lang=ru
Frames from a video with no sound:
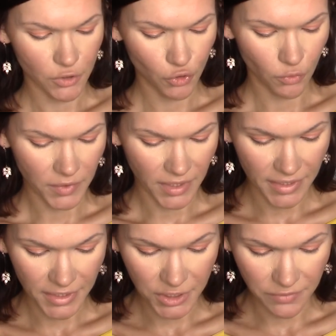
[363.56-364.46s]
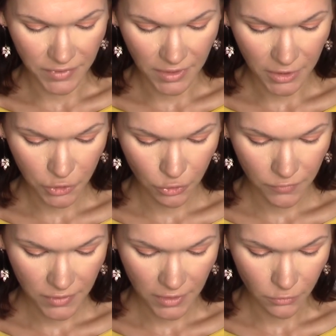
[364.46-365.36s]
темно-коричневые, наношу их в
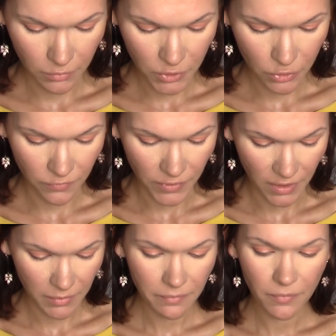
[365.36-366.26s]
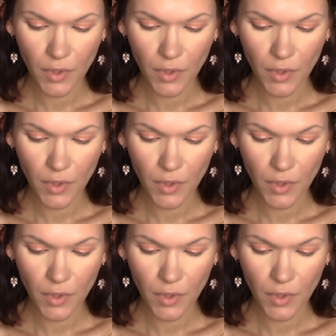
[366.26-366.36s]
складку между веками.